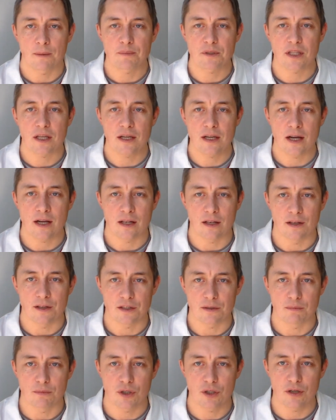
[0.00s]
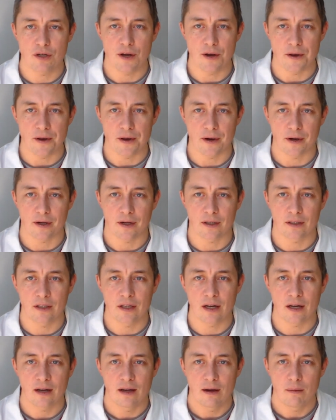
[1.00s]
Обстоятельность мышления,
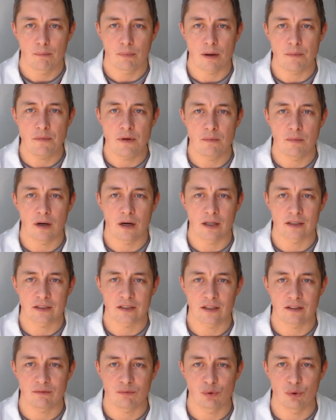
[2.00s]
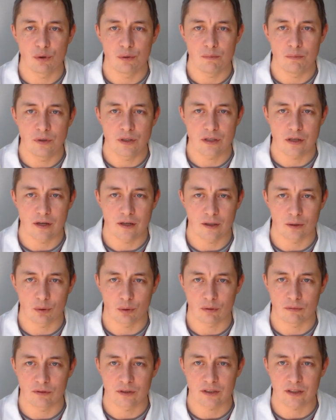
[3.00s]
когда помимо основной мысли,
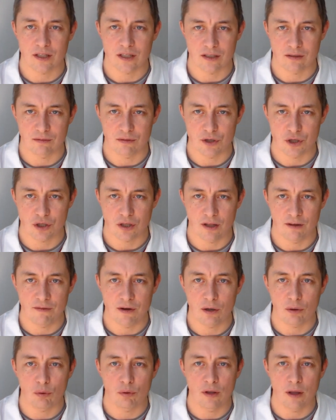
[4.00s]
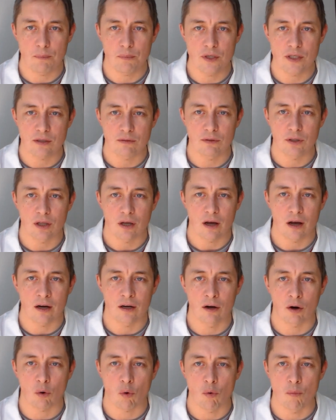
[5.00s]
которую высказывает человек, он описывает
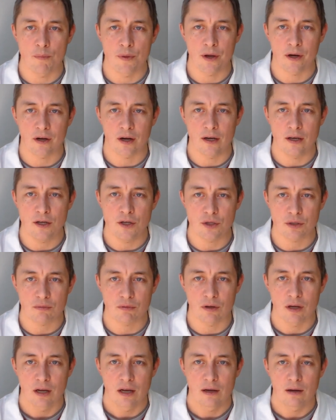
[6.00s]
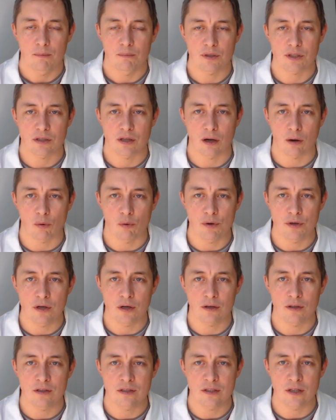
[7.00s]
огромное количество
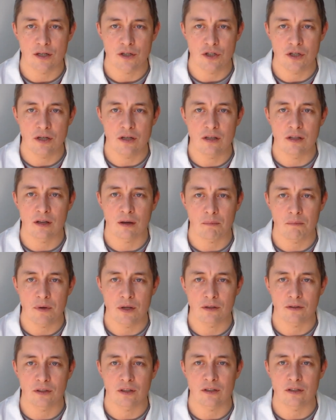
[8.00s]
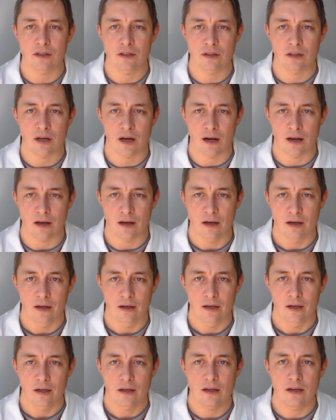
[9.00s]
посторонних, незначительных, мелких деталей.
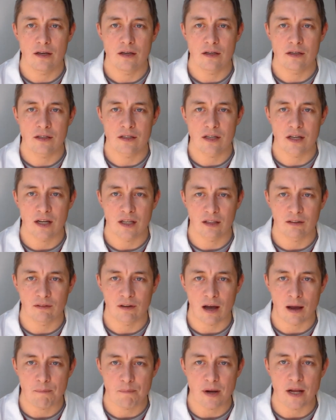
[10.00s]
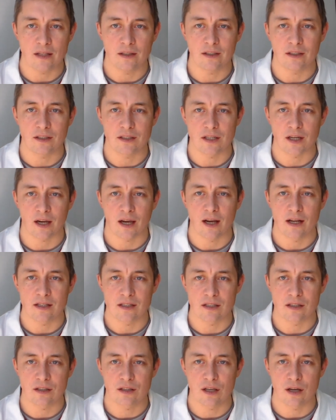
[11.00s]
И из-за этого опять-таки
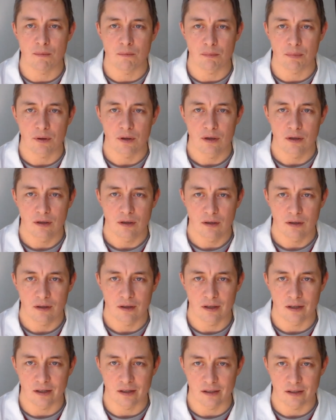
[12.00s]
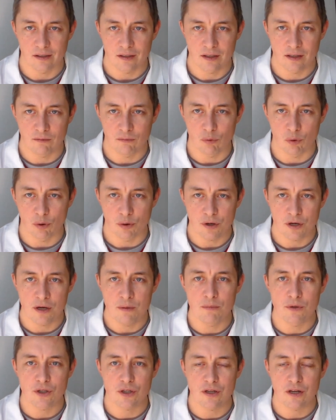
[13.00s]
теряется темп а, его
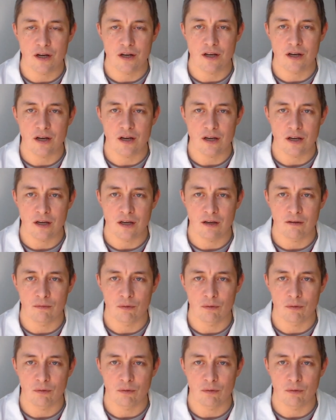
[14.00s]
и мышления, и